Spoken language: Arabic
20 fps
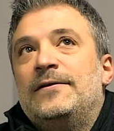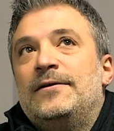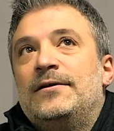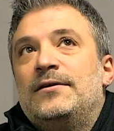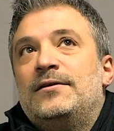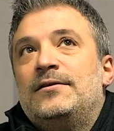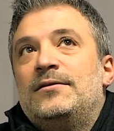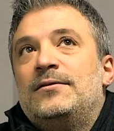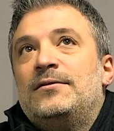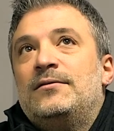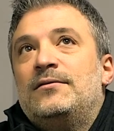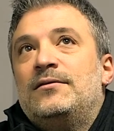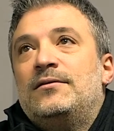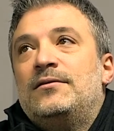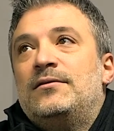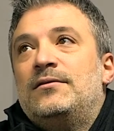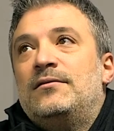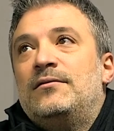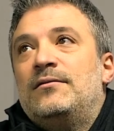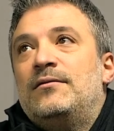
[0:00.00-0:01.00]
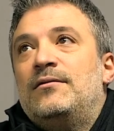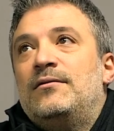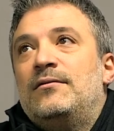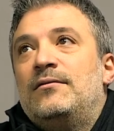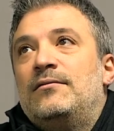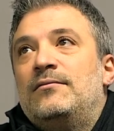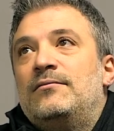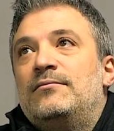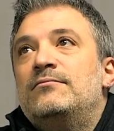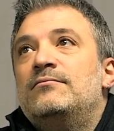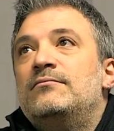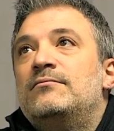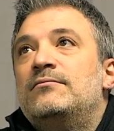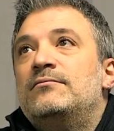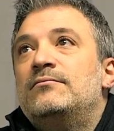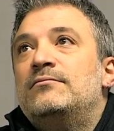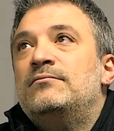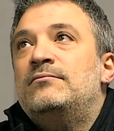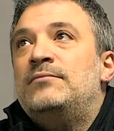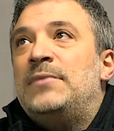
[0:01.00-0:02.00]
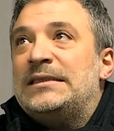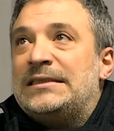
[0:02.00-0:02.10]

هاي معروف بكل الطرق انه نحن ببلد